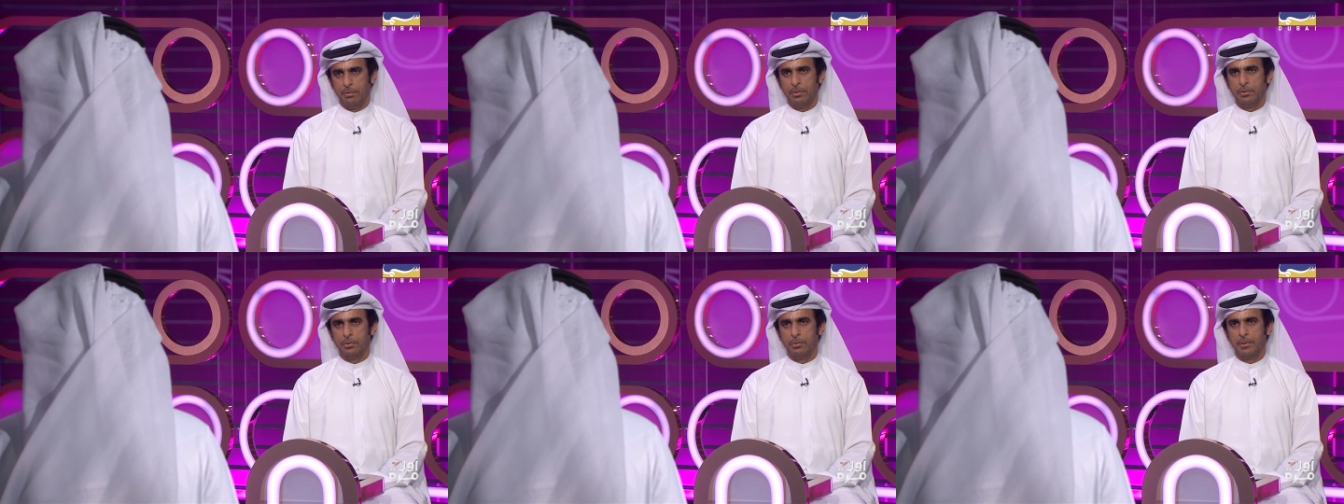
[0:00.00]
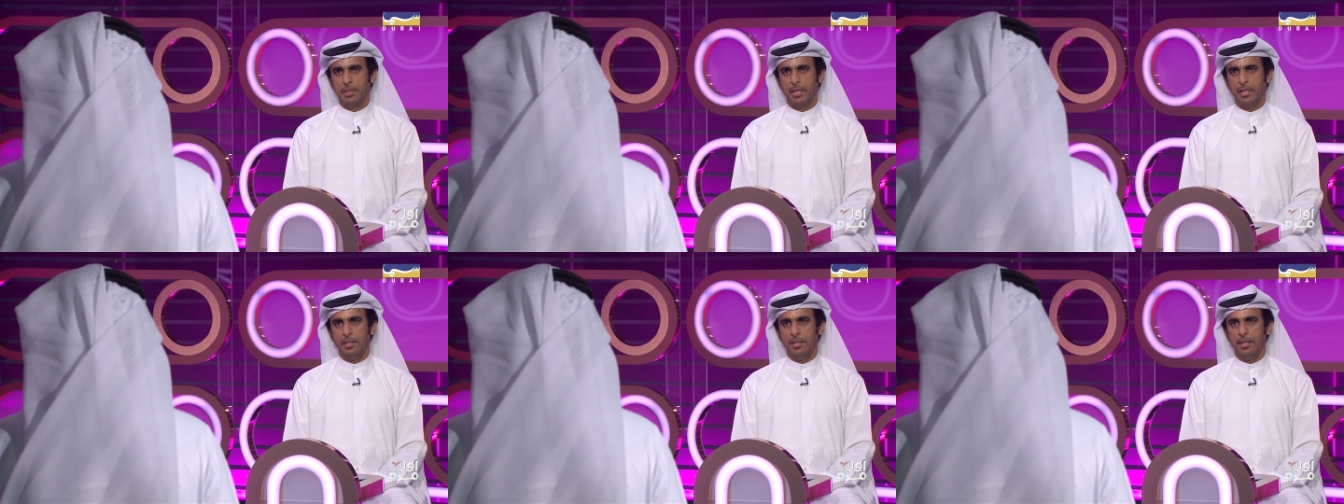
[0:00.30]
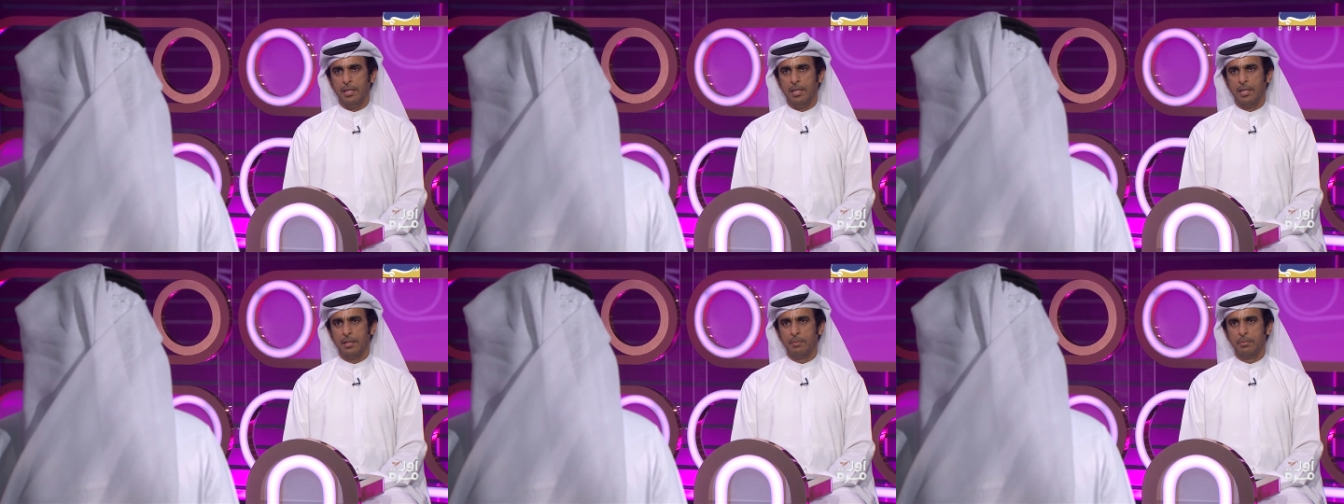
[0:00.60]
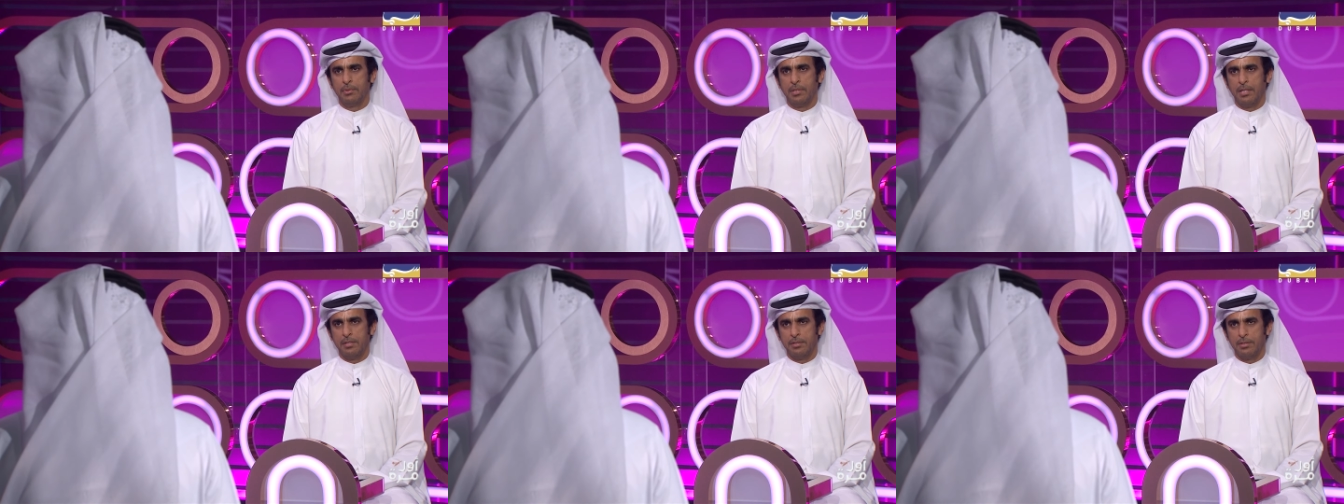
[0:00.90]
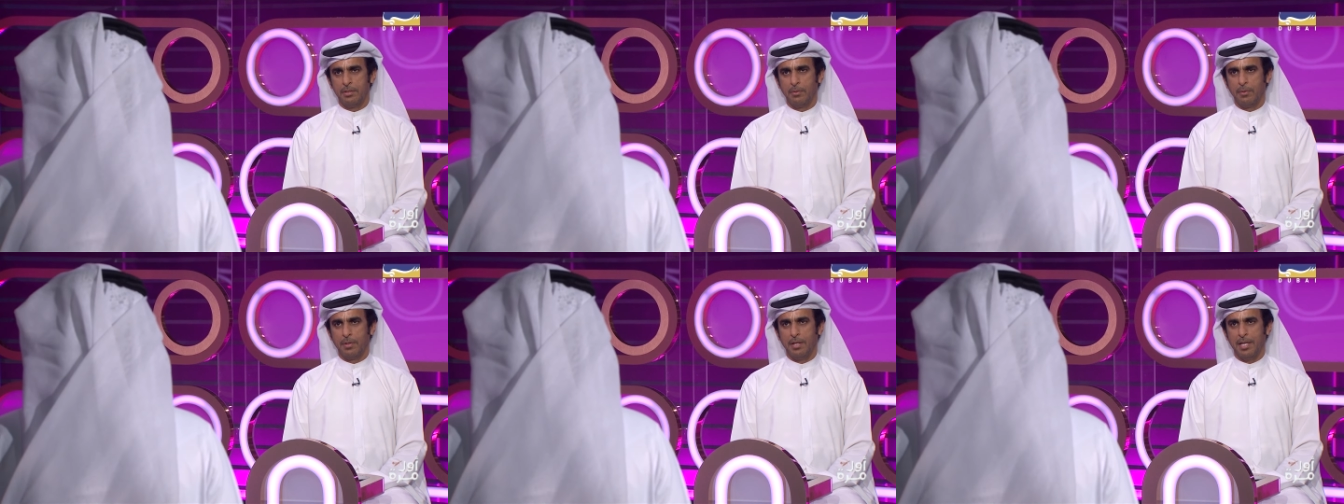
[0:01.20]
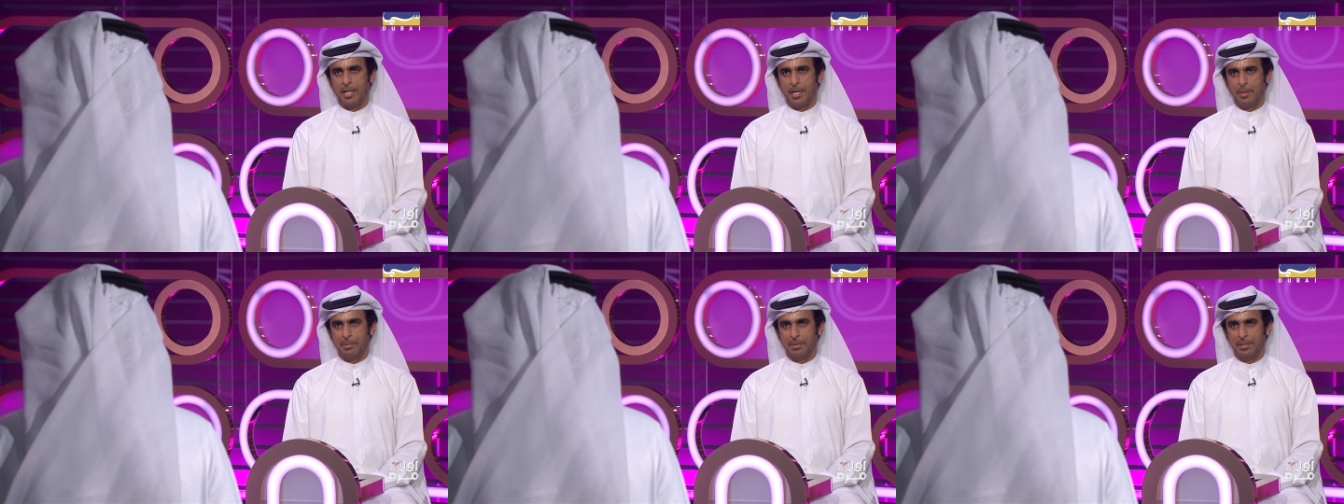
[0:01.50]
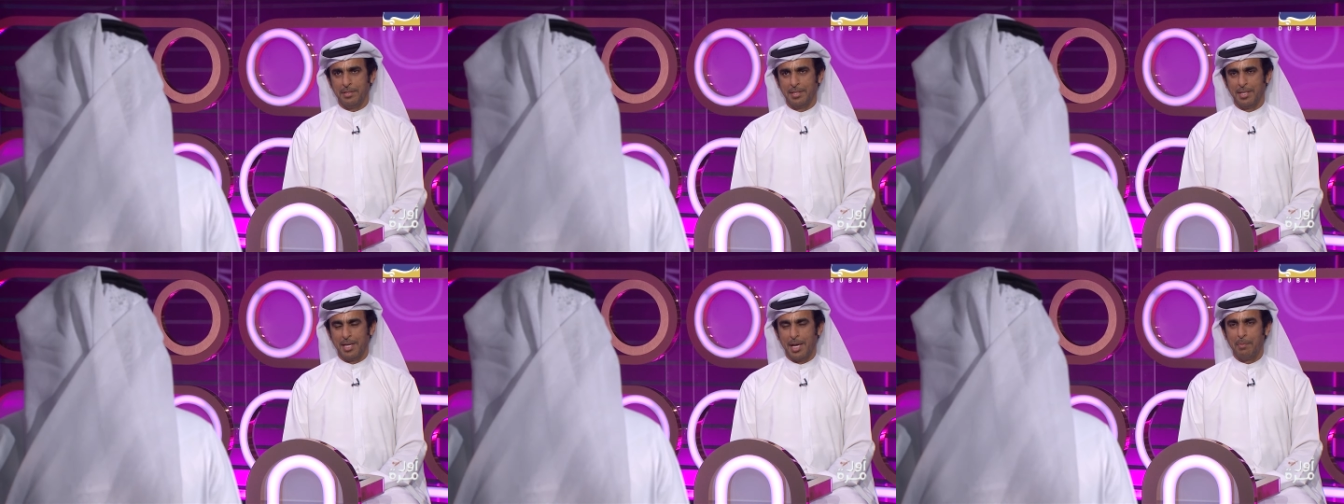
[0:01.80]
فول سوداني حق مدرس اللغة
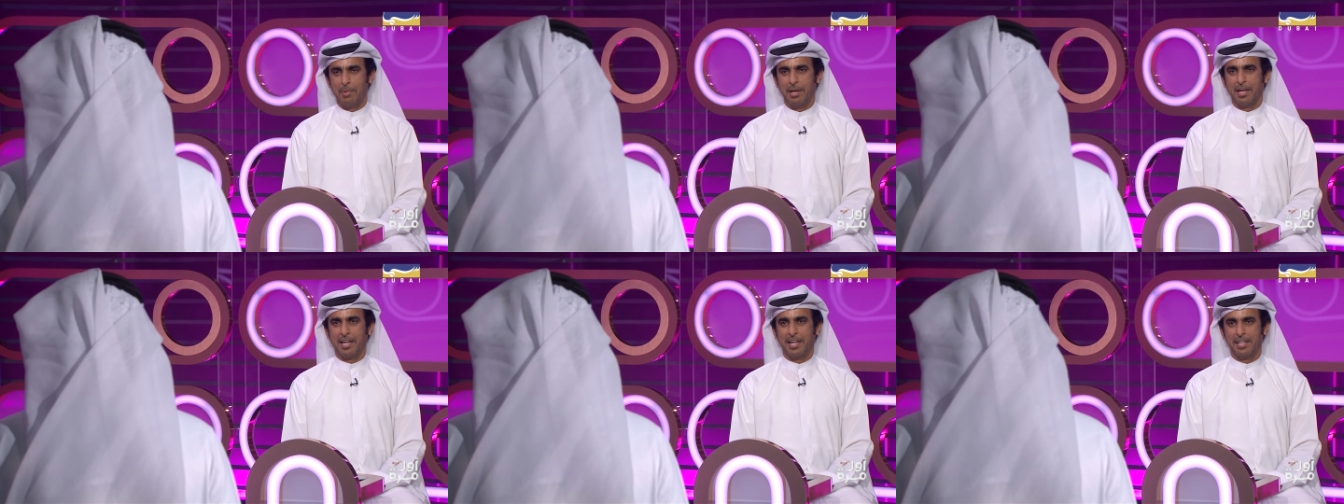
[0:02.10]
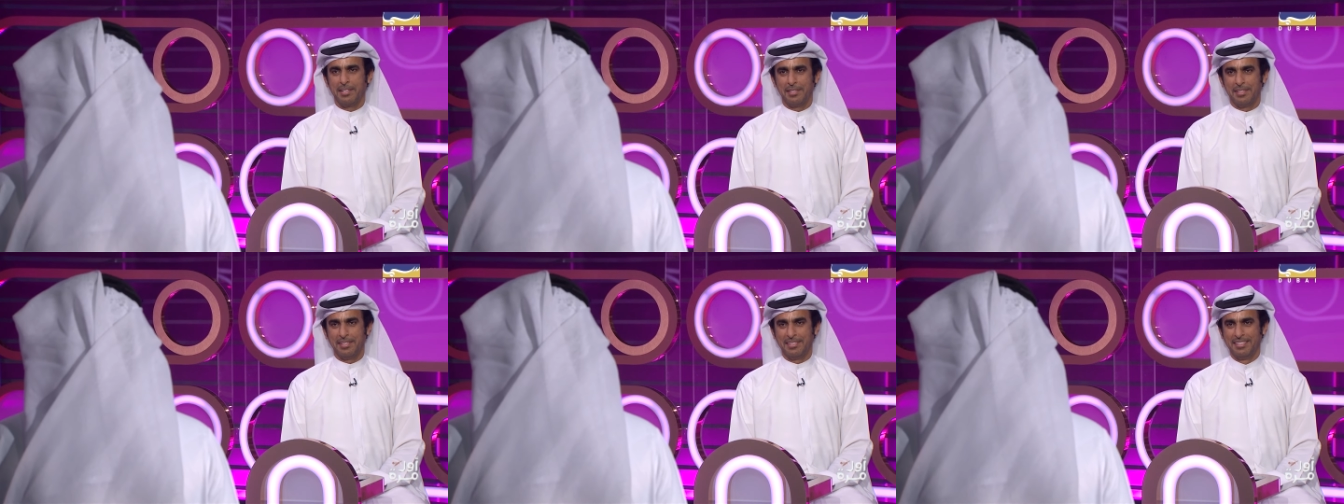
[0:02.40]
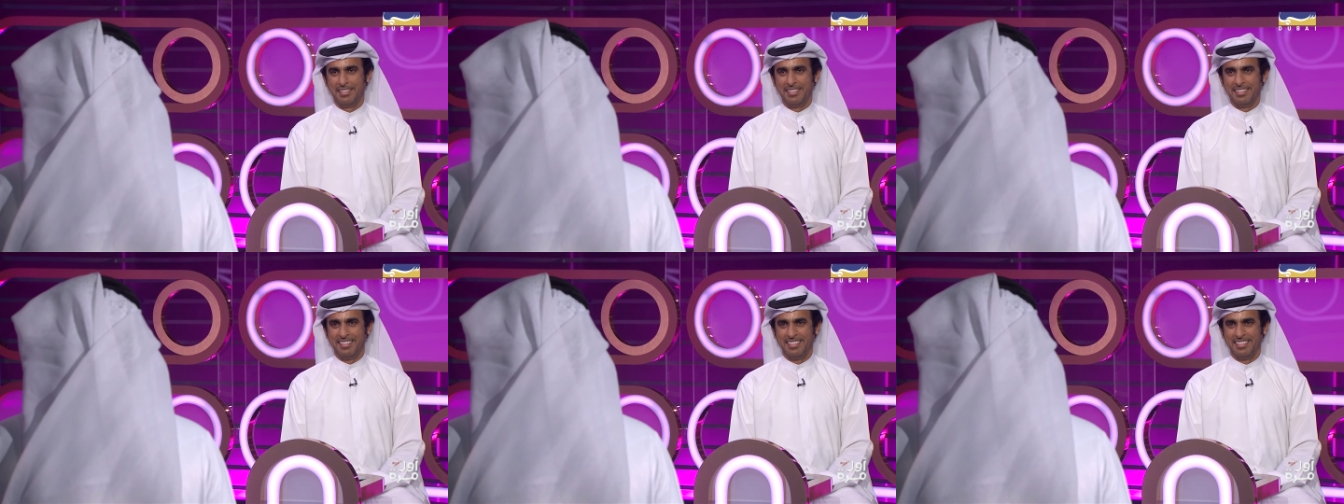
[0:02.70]
العربية أبا قردنة